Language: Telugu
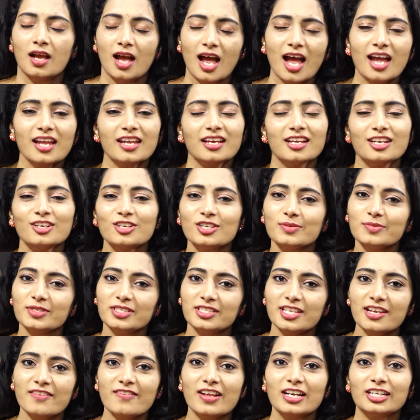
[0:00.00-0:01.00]
హాయ్ హలో
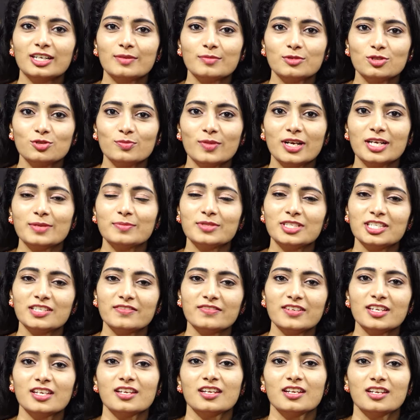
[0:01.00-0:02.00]
నమస్తే వెల్కమ్ టు మనం
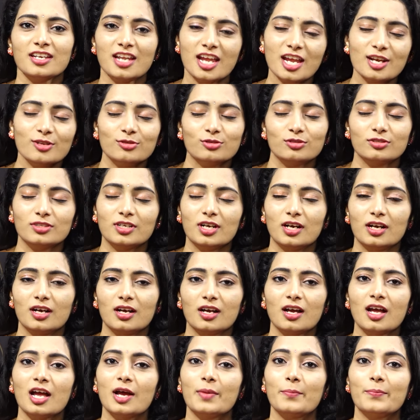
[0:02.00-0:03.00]
టీవీ నేను దుర్గా
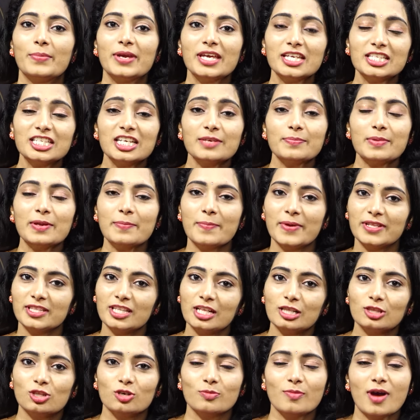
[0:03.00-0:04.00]
బీజేపీ
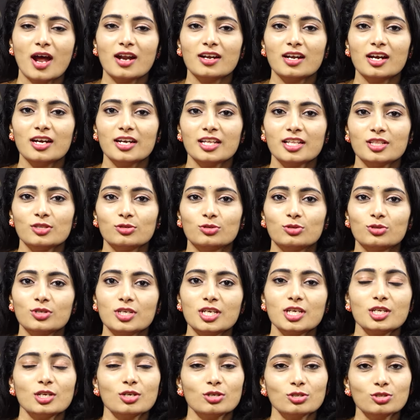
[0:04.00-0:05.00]
పెద్దలతో మాట్లాడేందుకు
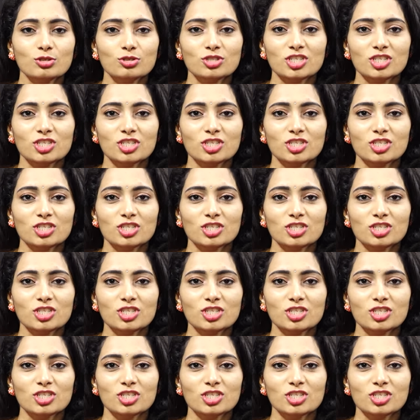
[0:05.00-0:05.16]
ఈరోజు